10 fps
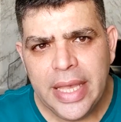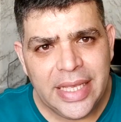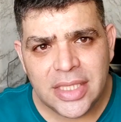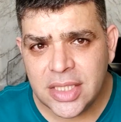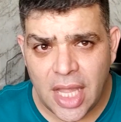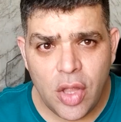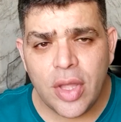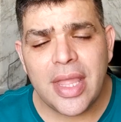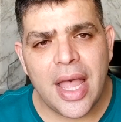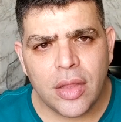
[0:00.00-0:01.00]

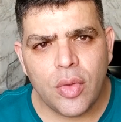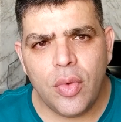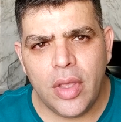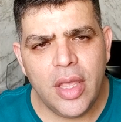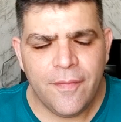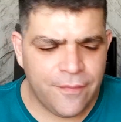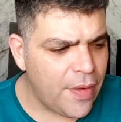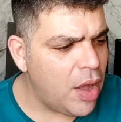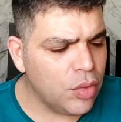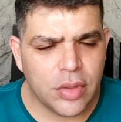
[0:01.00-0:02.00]
estelionato e,
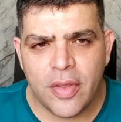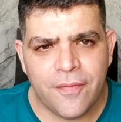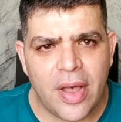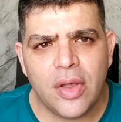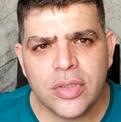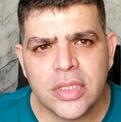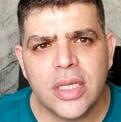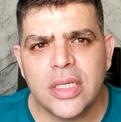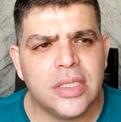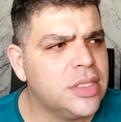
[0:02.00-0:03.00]
fal e
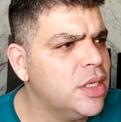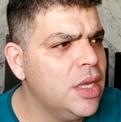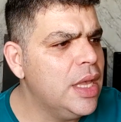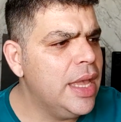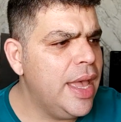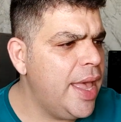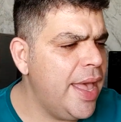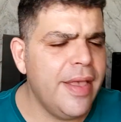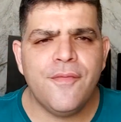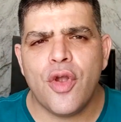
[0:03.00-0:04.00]
falsas
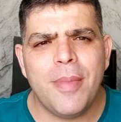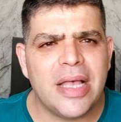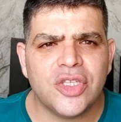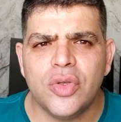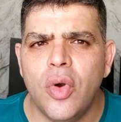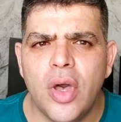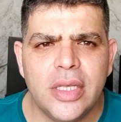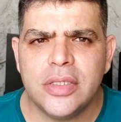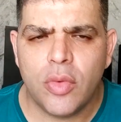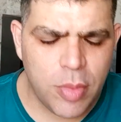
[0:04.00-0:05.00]
é,
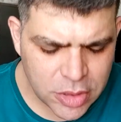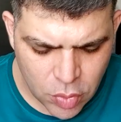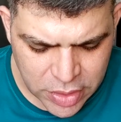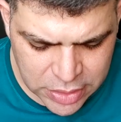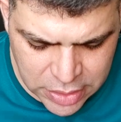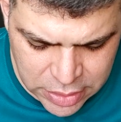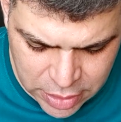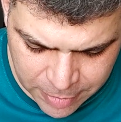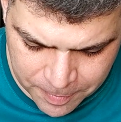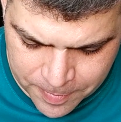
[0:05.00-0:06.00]
informações, algumas coisas
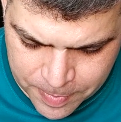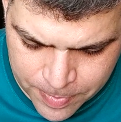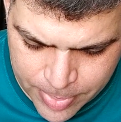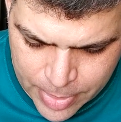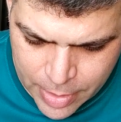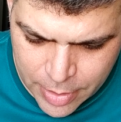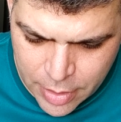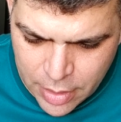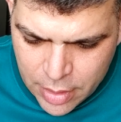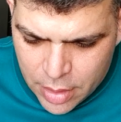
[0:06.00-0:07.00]
assim.
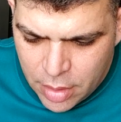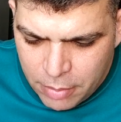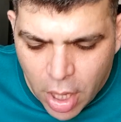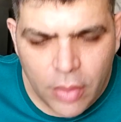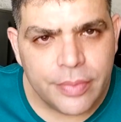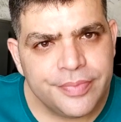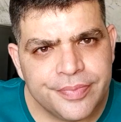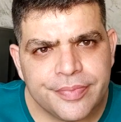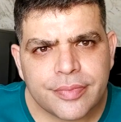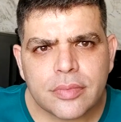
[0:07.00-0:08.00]
Bom,
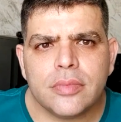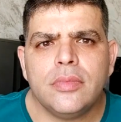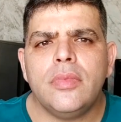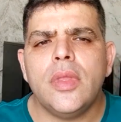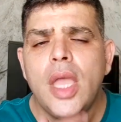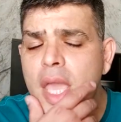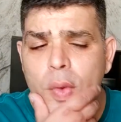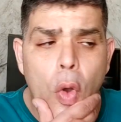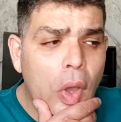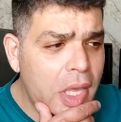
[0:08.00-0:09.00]

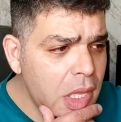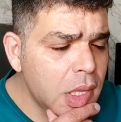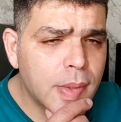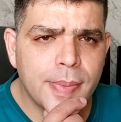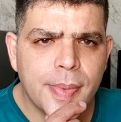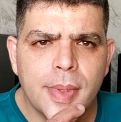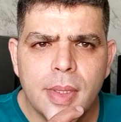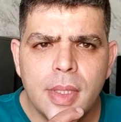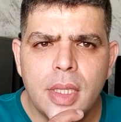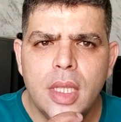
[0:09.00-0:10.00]
recorri.
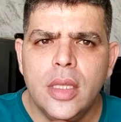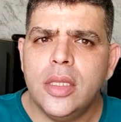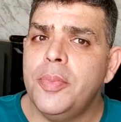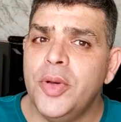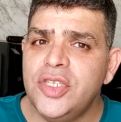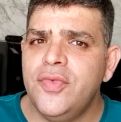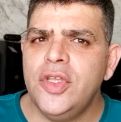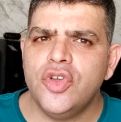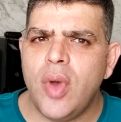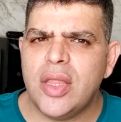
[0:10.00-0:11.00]
Depois de
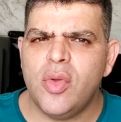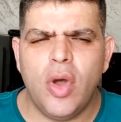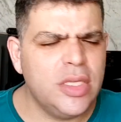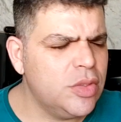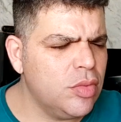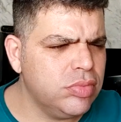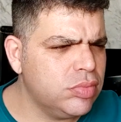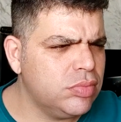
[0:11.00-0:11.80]
24 horas ou